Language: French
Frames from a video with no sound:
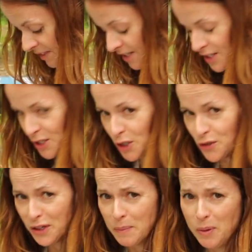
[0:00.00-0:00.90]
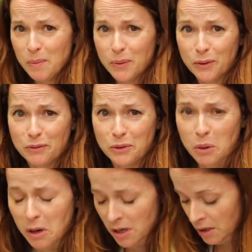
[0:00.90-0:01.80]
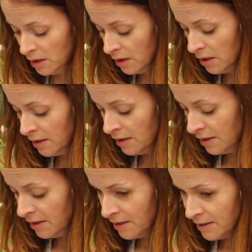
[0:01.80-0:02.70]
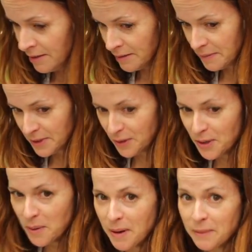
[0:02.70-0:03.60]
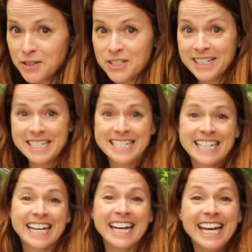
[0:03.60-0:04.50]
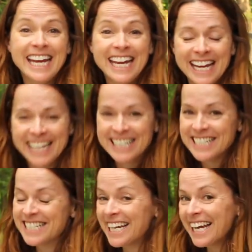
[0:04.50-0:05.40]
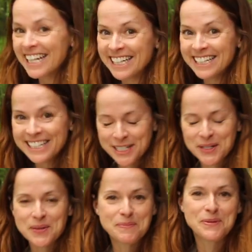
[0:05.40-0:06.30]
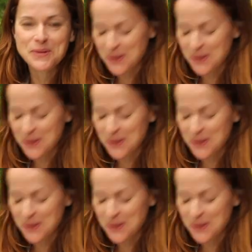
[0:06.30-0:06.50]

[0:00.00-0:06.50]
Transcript: Qu'est-ce que je ferais pas pour vous? Parce que normalement, je dirais Chérie! Chérie, j'ai un boulot